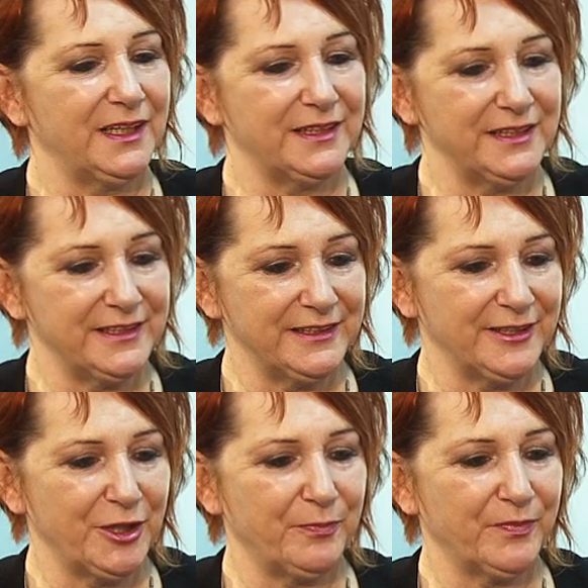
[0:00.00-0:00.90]
Tak,
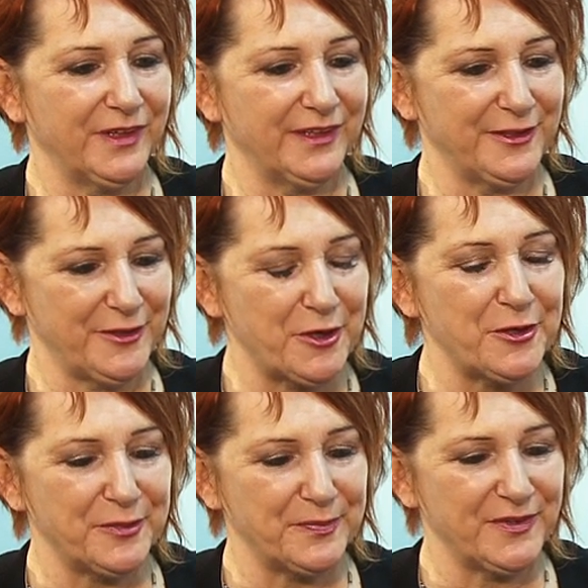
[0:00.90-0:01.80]
y,
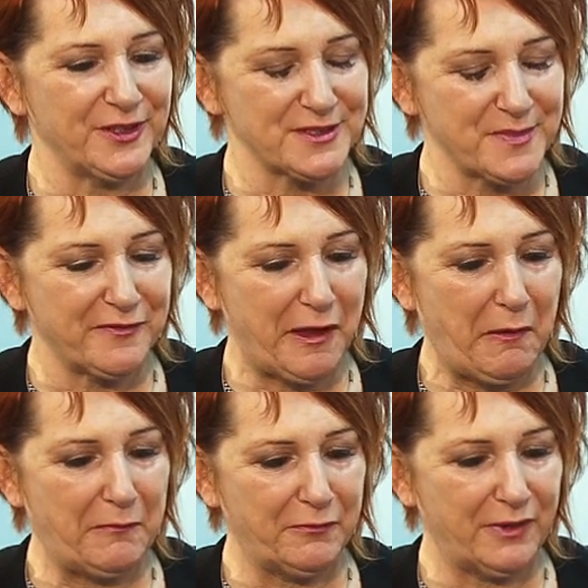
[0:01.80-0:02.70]
tak, y,
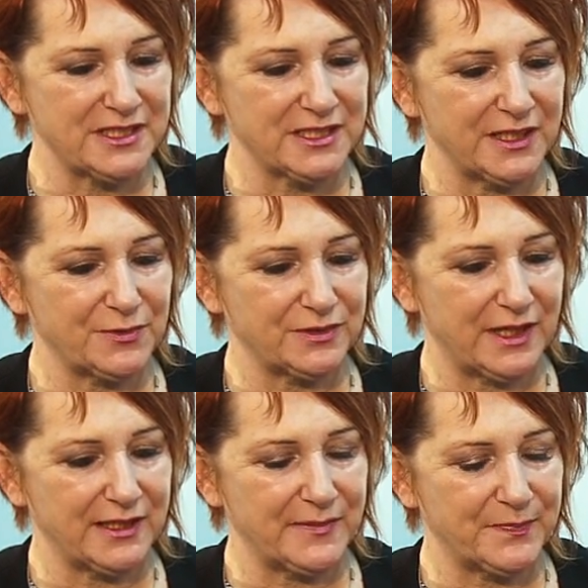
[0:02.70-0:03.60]
rozmawiałam właśnie
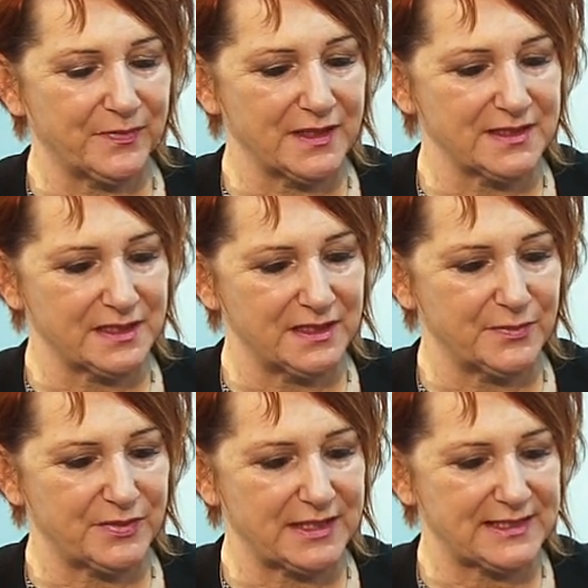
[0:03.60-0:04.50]
tutaj
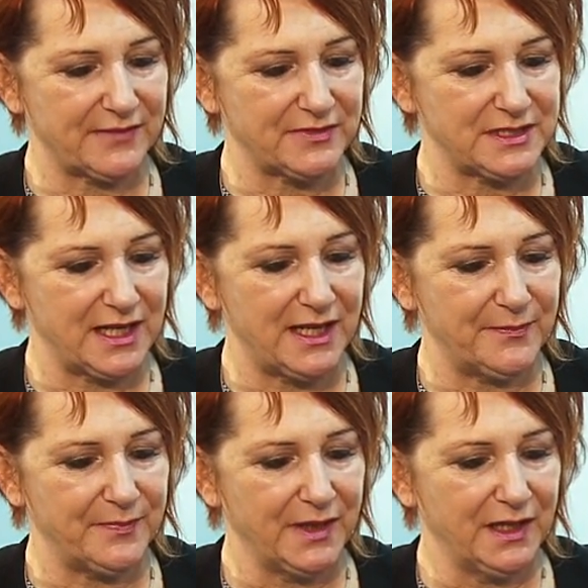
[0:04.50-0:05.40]
z
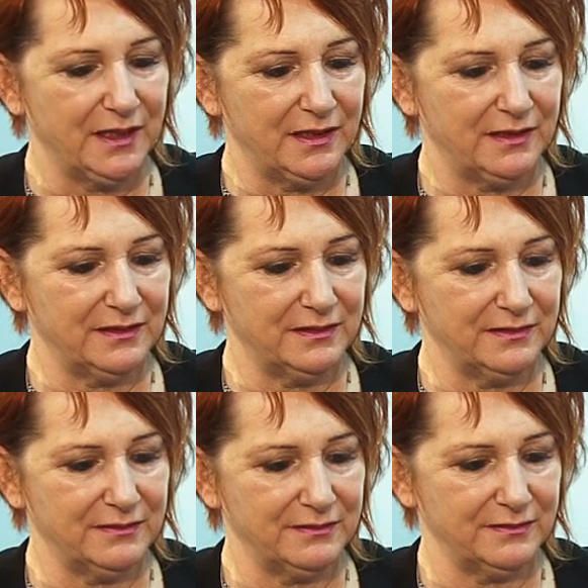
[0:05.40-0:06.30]
przedstawicielem
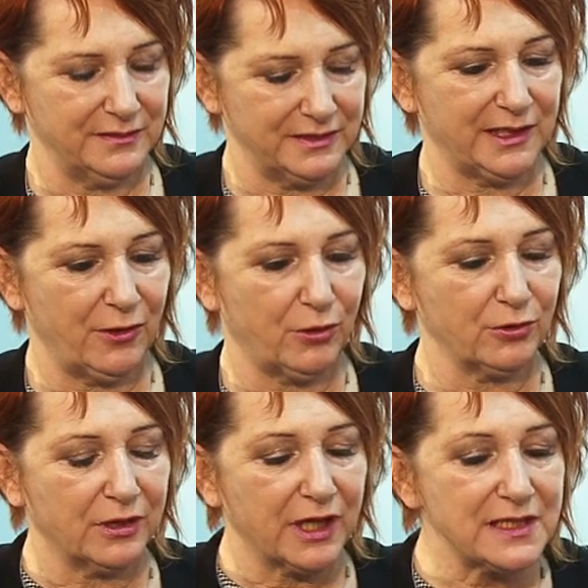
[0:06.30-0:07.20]
Y, tego
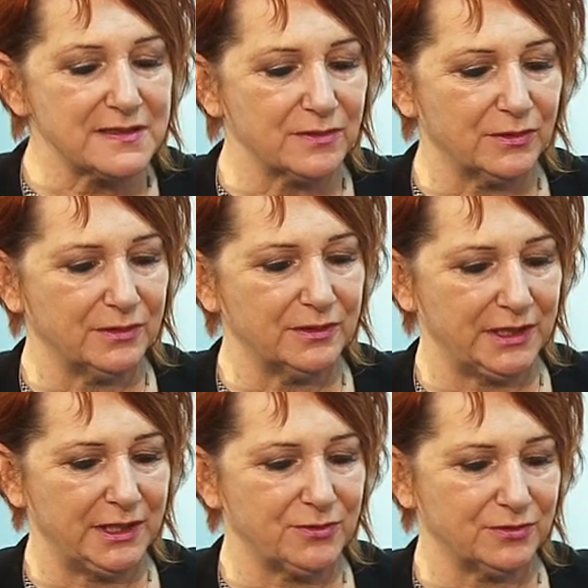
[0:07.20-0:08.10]
kongresu
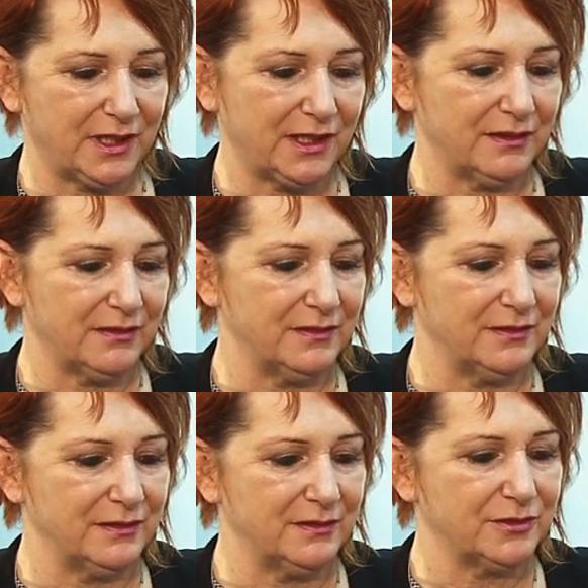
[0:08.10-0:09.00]
i tutaj y,
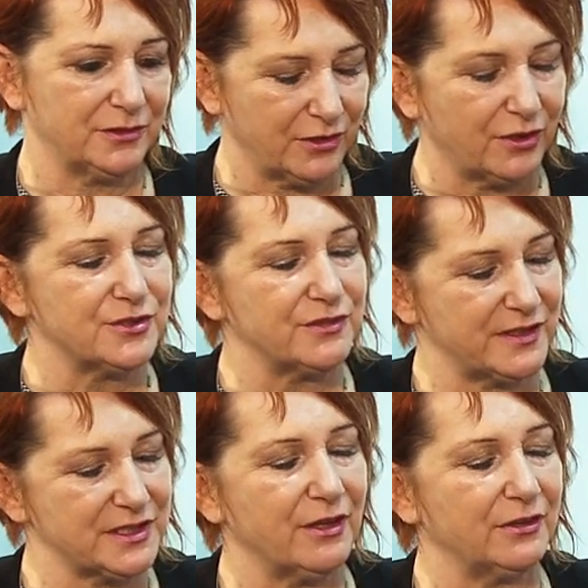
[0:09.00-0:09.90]
to chodzi
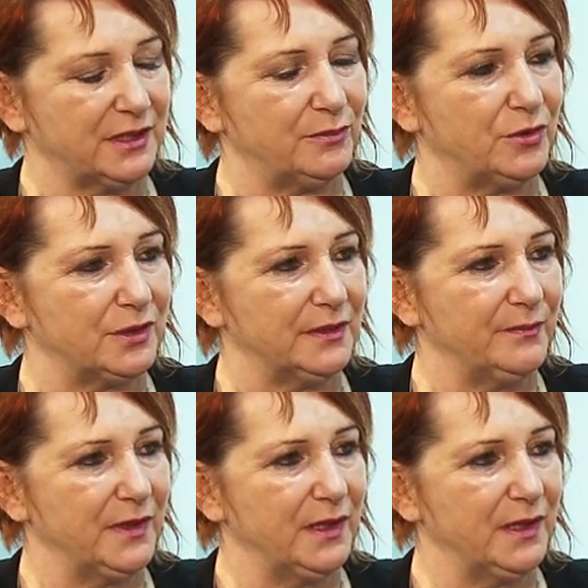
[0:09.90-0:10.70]
właśnie o te mury.